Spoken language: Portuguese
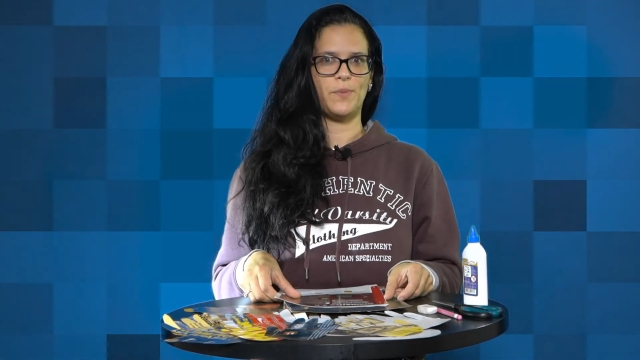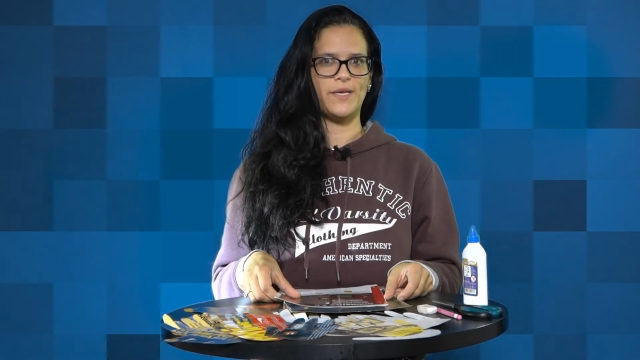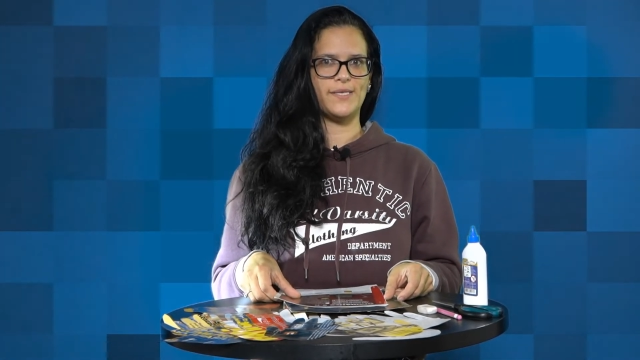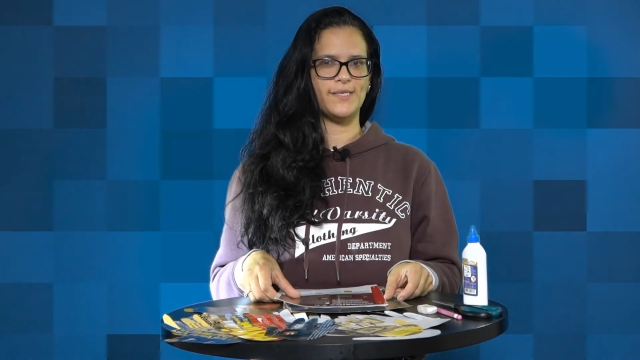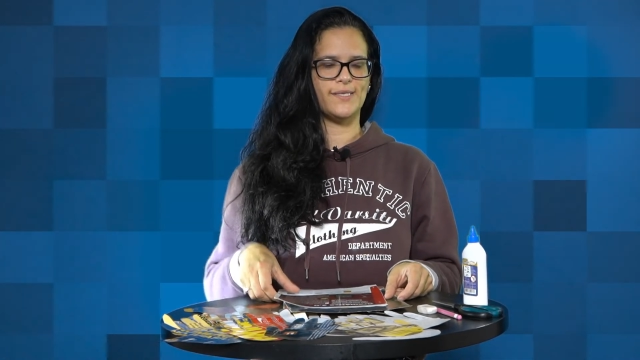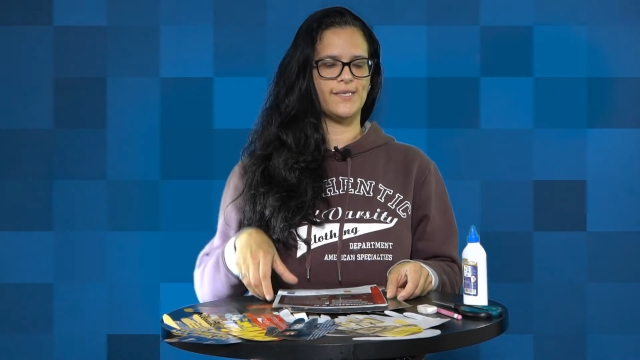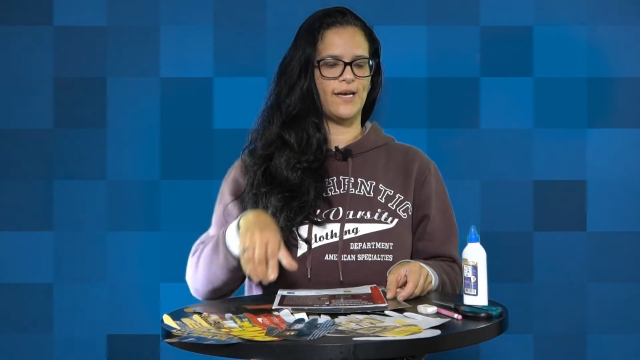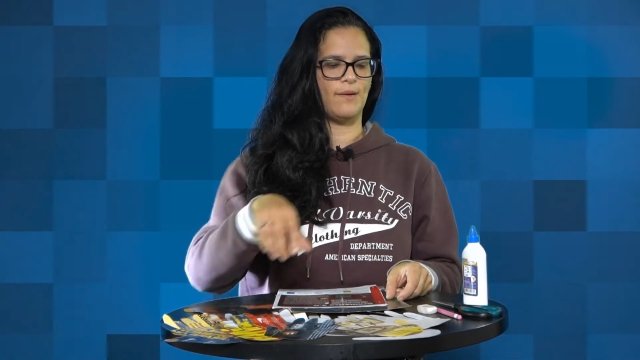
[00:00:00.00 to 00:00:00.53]

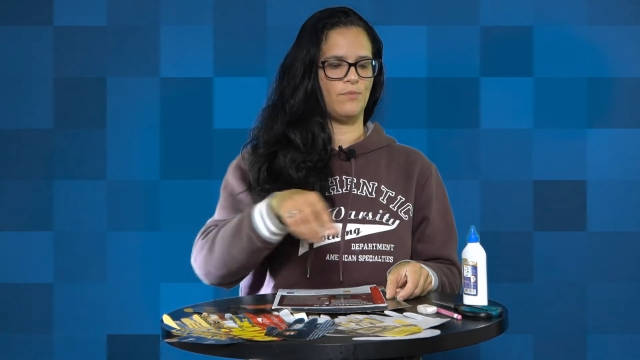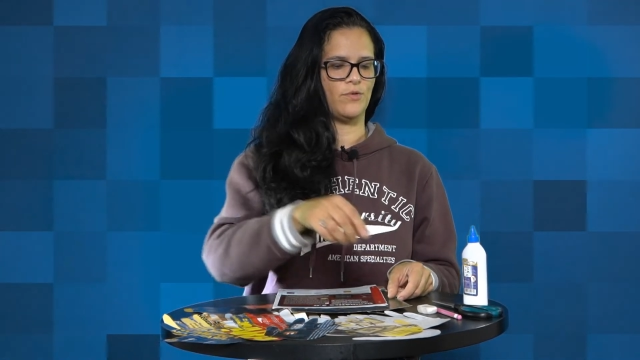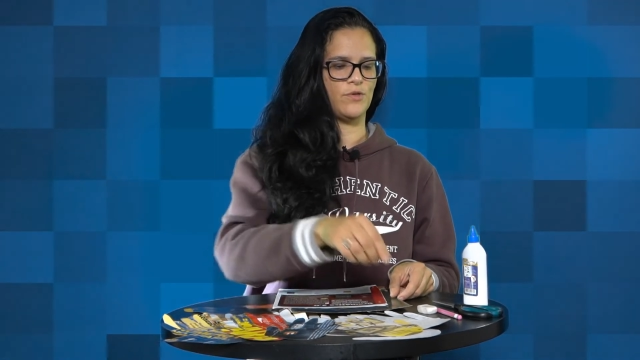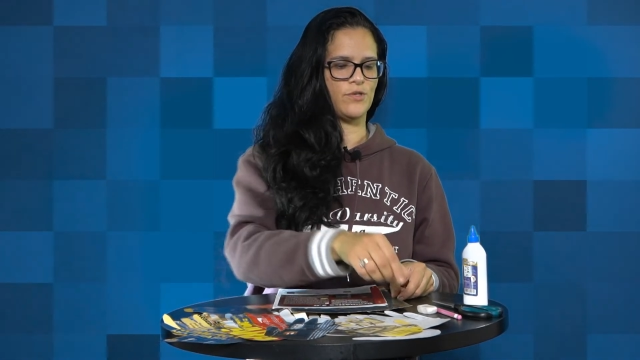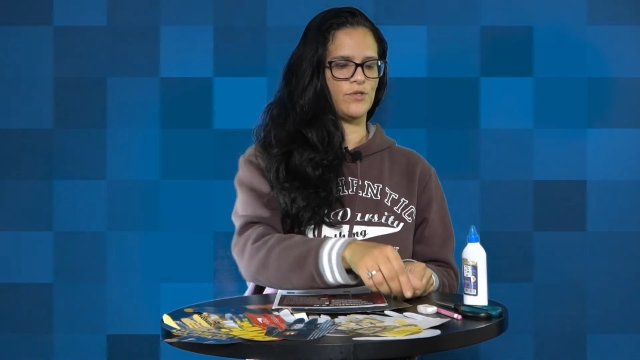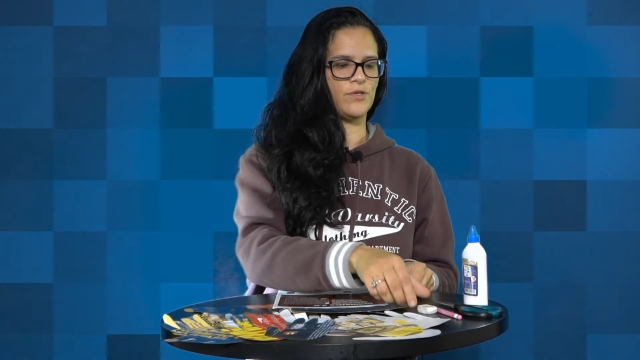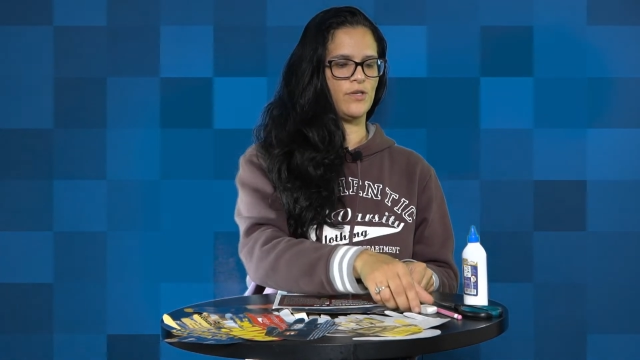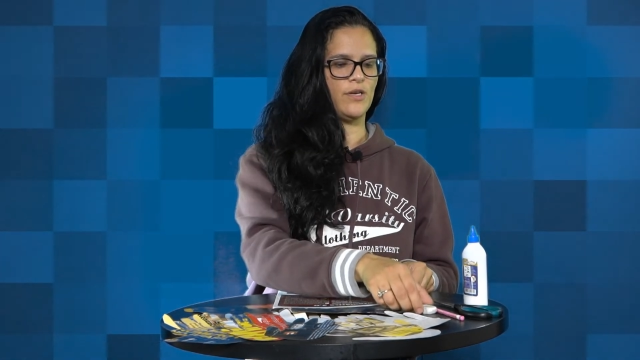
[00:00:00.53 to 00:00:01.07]

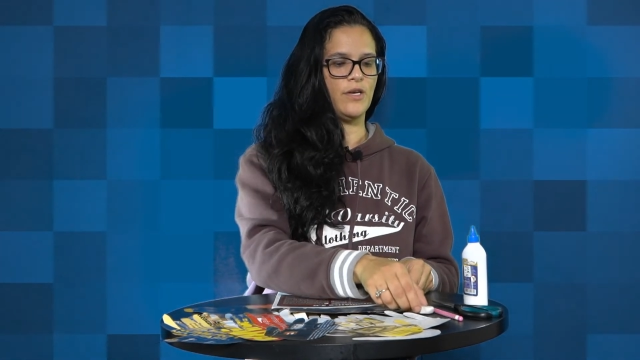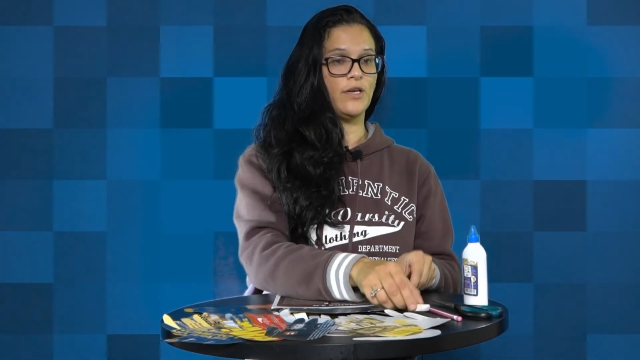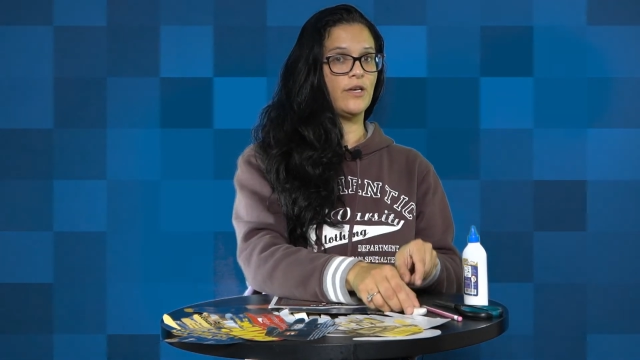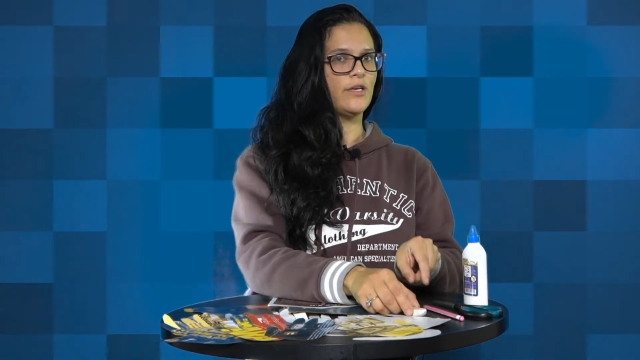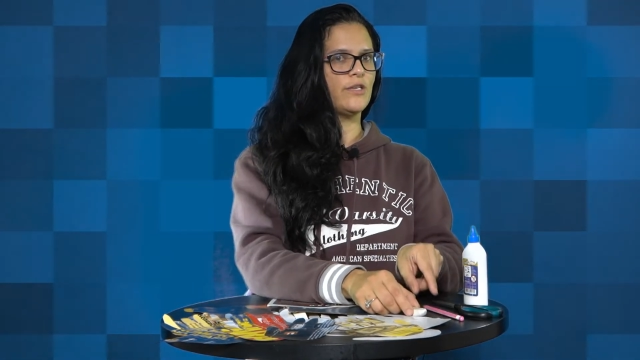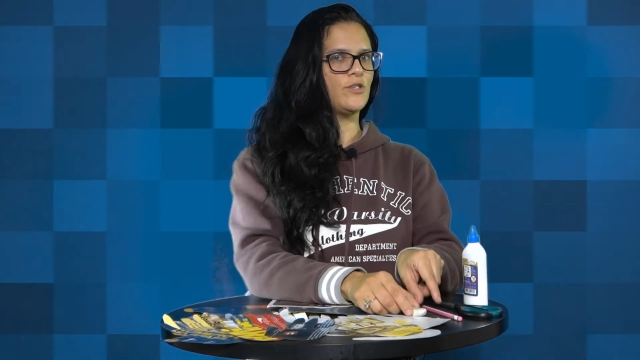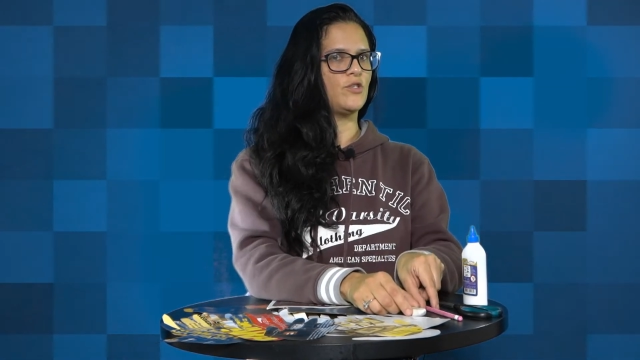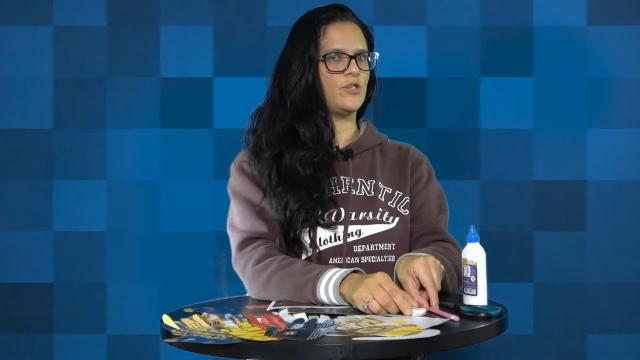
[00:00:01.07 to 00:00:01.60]
precisamos
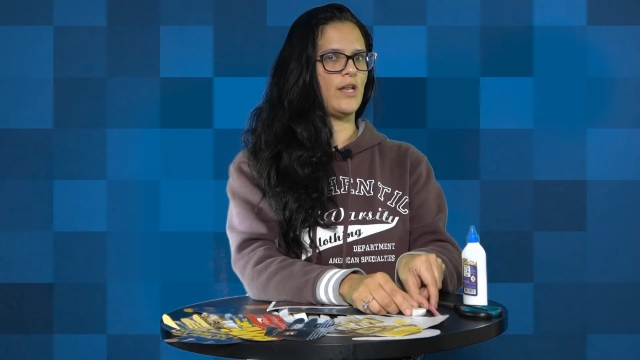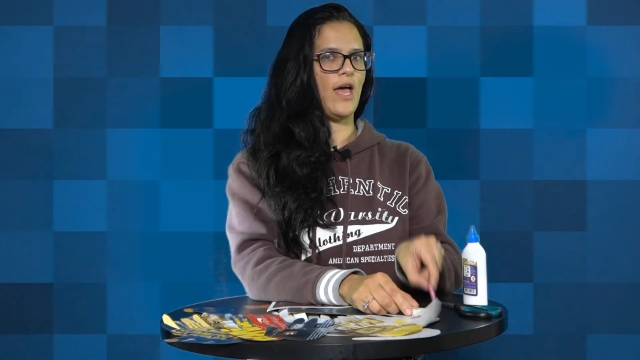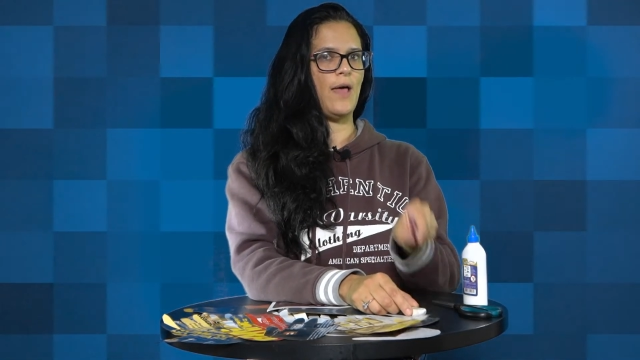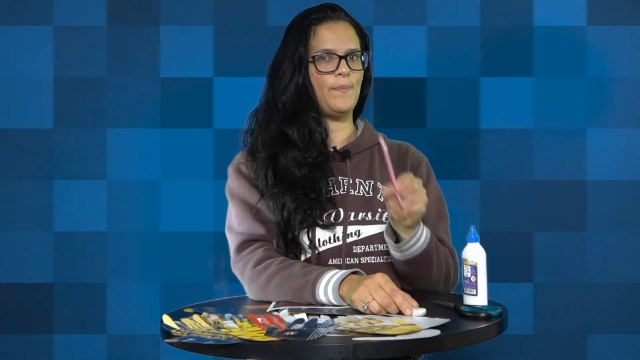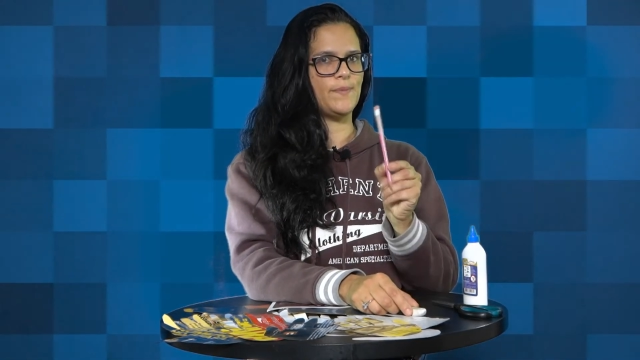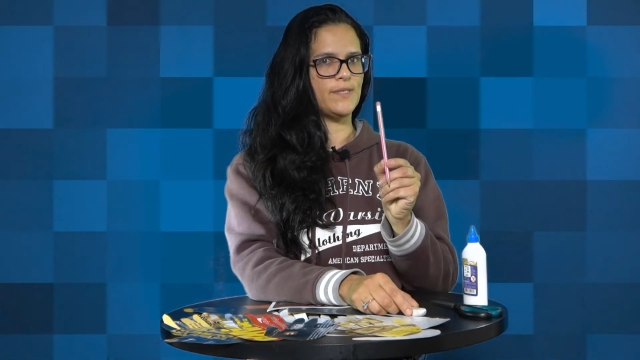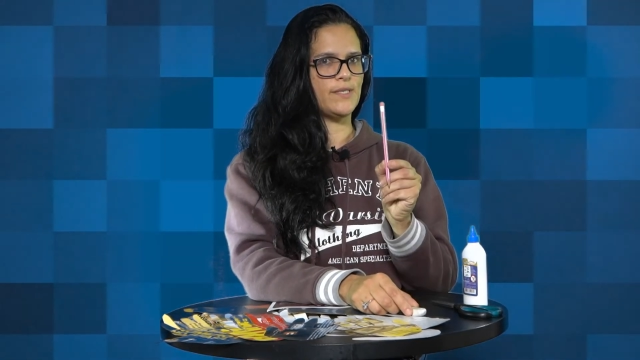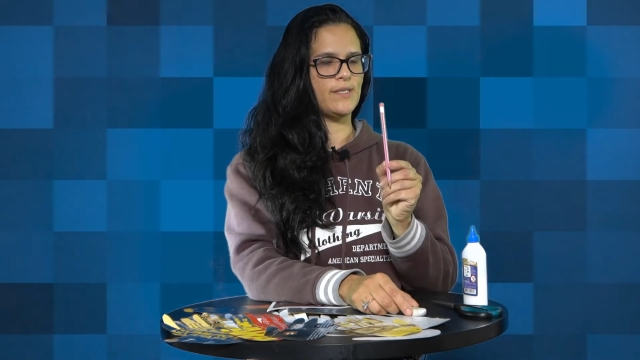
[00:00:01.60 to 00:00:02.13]
de
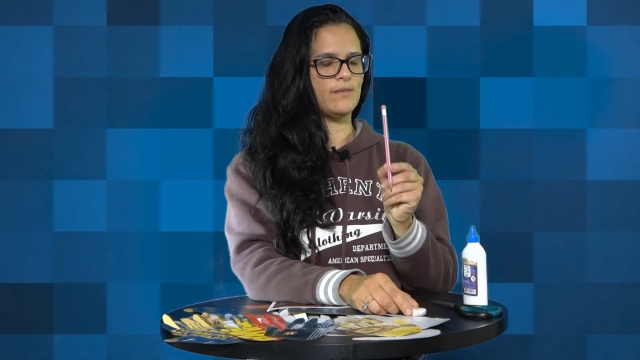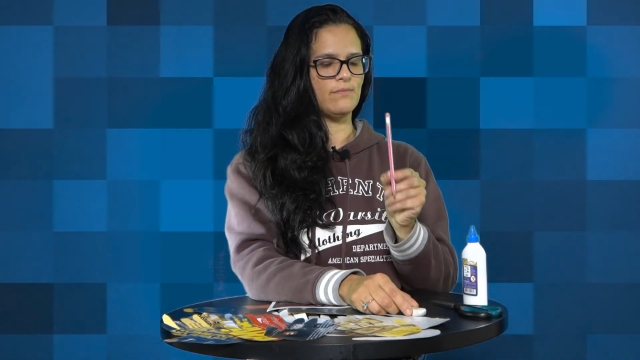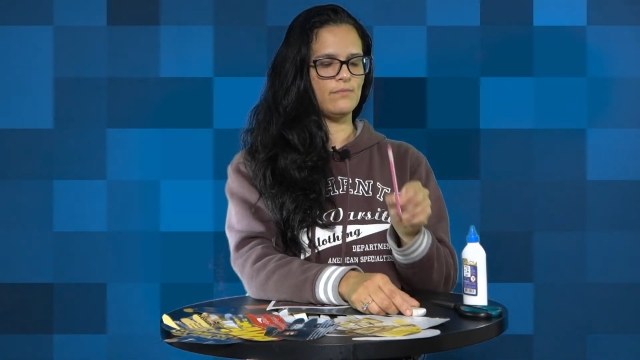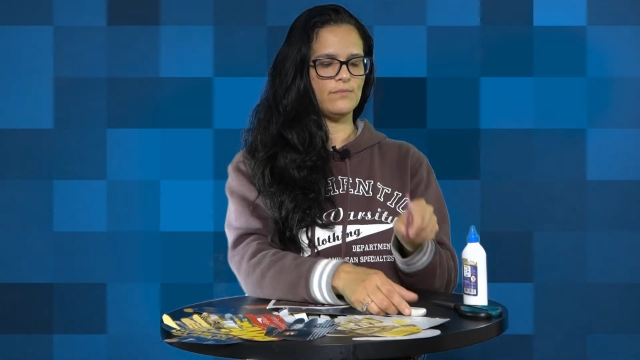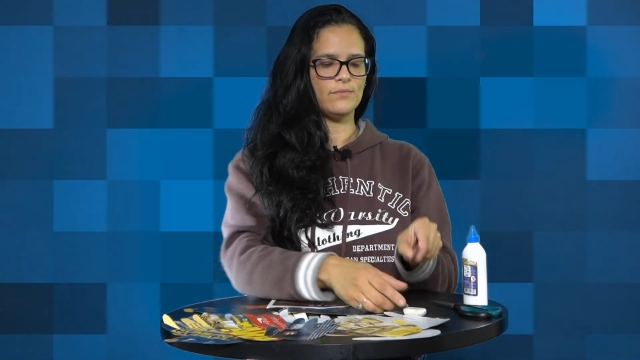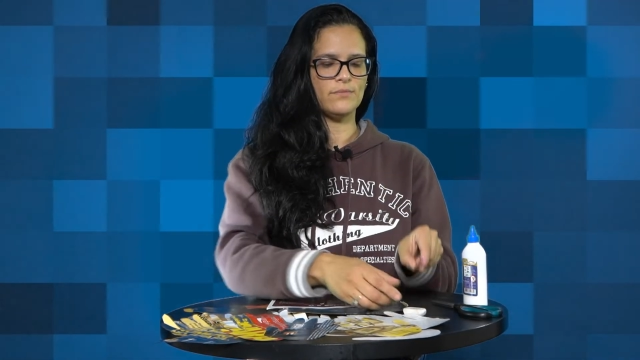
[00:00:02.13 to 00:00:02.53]
lápis,